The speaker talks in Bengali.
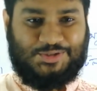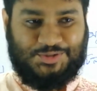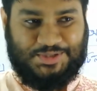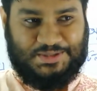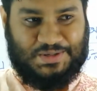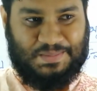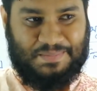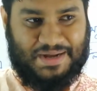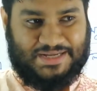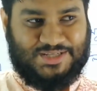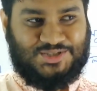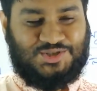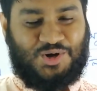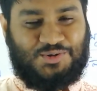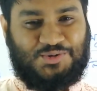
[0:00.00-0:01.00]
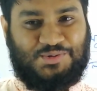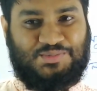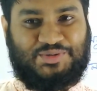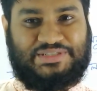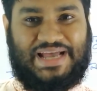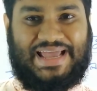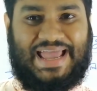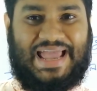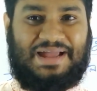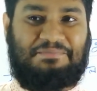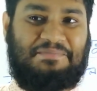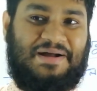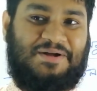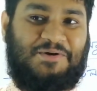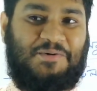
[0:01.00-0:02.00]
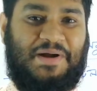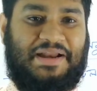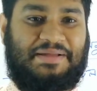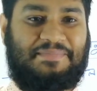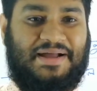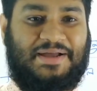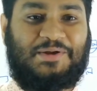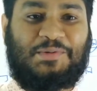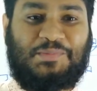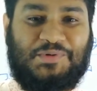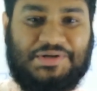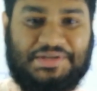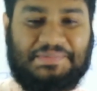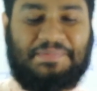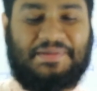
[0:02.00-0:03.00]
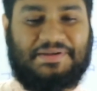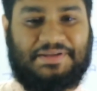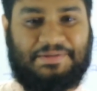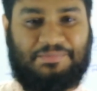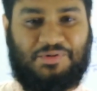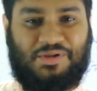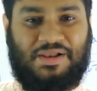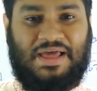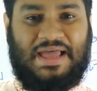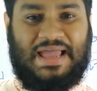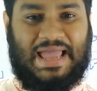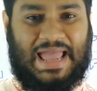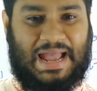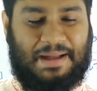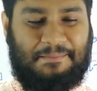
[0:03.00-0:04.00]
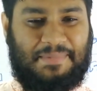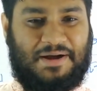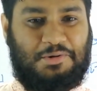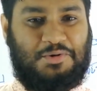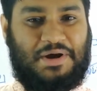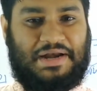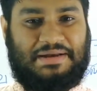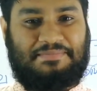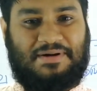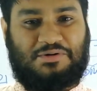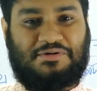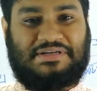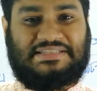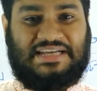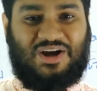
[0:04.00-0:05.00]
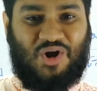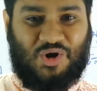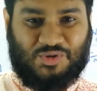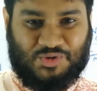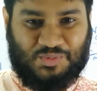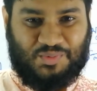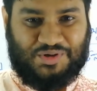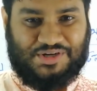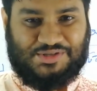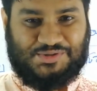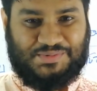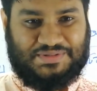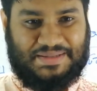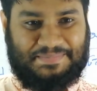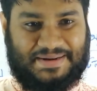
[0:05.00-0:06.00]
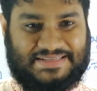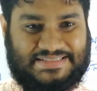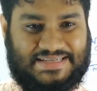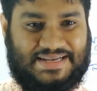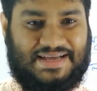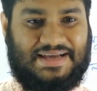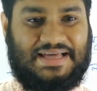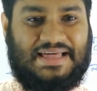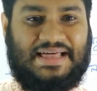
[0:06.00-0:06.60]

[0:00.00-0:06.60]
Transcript: যদি এরকম বাক্যের শর্ত বোঝায় এক বাক্য আরেক বাক্যের উপর ডিপেন্ডেবল এক বাক্য আরেক বাক্যকে ছাড়া অর্থ প্রকাশ করতে পারছে না